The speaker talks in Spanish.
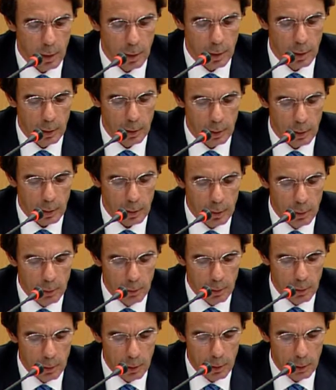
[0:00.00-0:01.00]
el
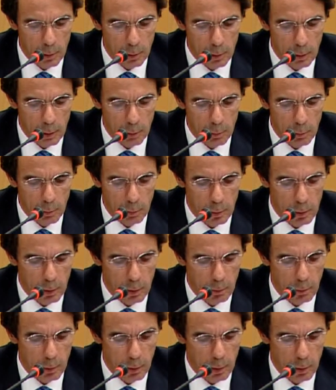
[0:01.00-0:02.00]
declive de la ética pública
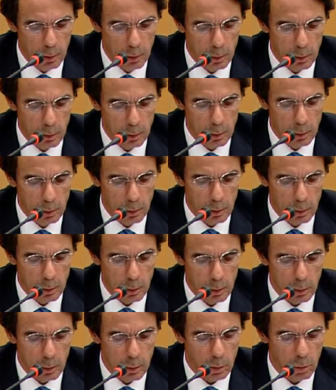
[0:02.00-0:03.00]
liberal
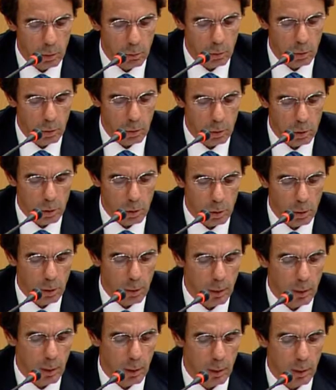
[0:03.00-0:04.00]
y, como
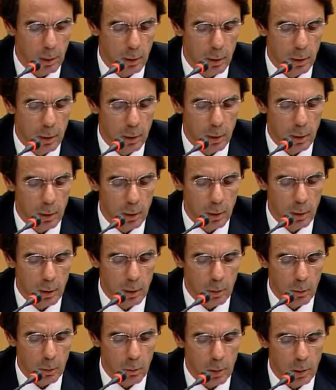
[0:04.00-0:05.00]
consecuencia,
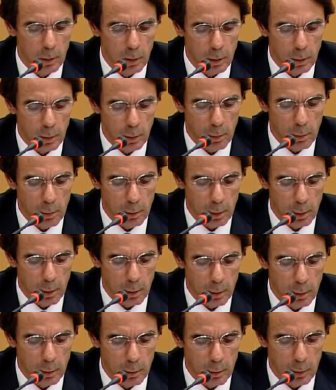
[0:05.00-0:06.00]
una
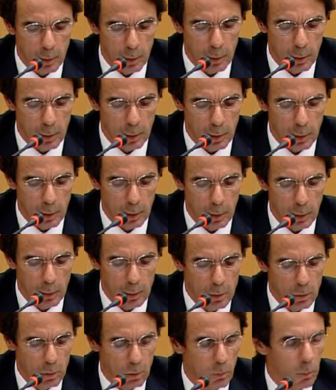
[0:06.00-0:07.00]
tendencia acelerada a la
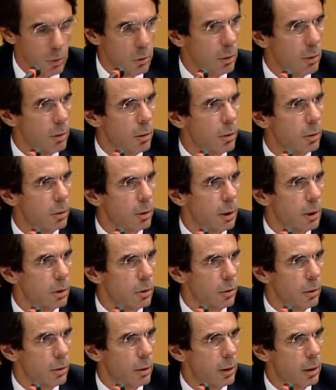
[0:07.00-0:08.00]
descomposición de las
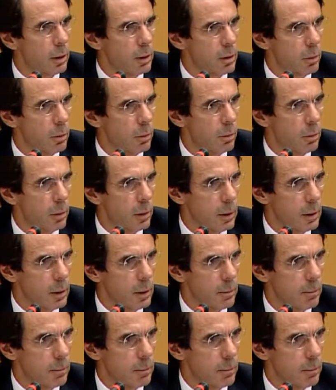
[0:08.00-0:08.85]
sociedades europeas.